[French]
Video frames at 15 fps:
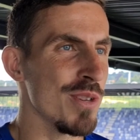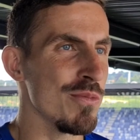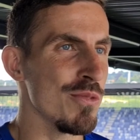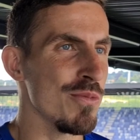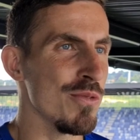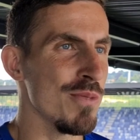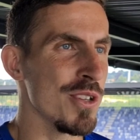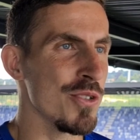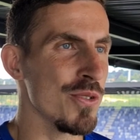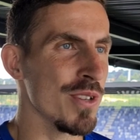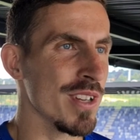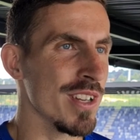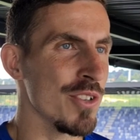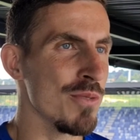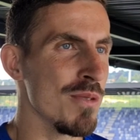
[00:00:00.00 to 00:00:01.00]
un peu plus
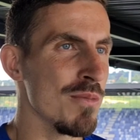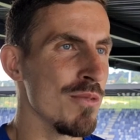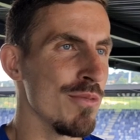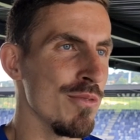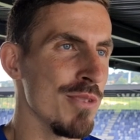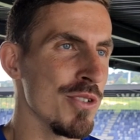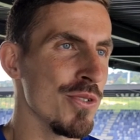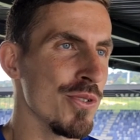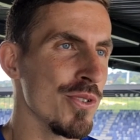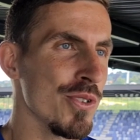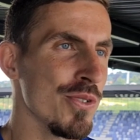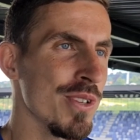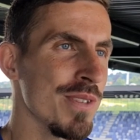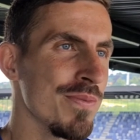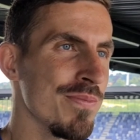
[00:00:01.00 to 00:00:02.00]
mature et un homme un peu plus mature
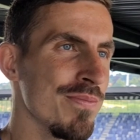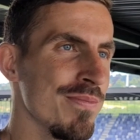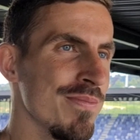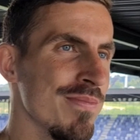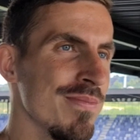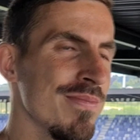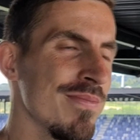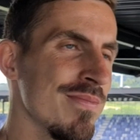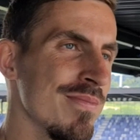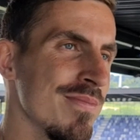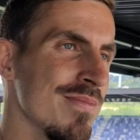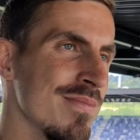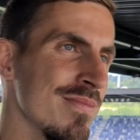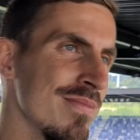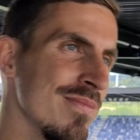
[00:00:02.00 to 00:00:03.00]
aujourd'hui. Euh,
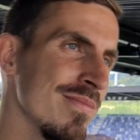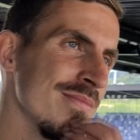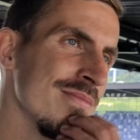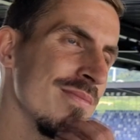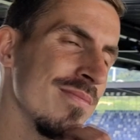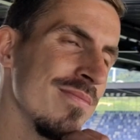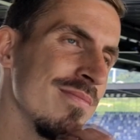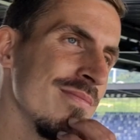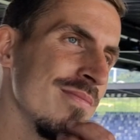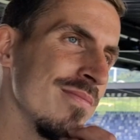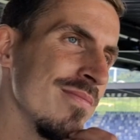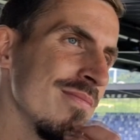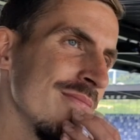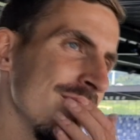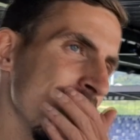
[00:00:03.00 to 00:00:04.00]
finalement, qu'est-ce qu'il y a de différent
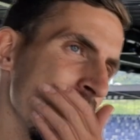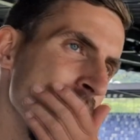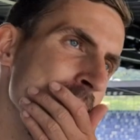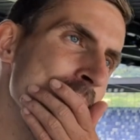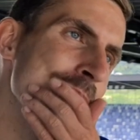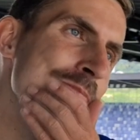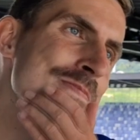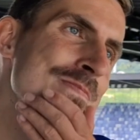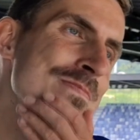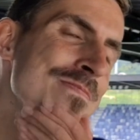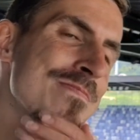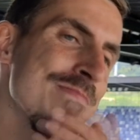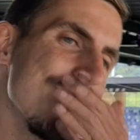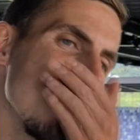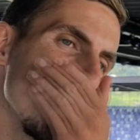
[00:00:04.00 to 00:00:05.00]
par rapport à,
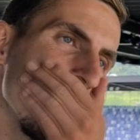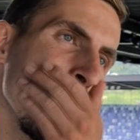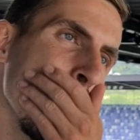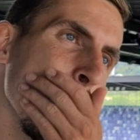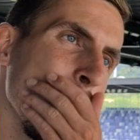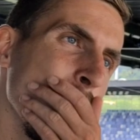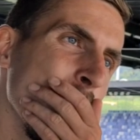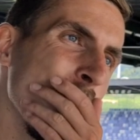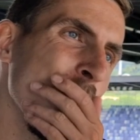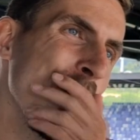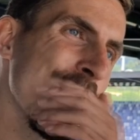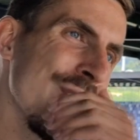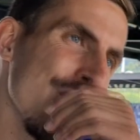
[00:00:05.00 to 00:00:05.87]
la dernière fois que vous avez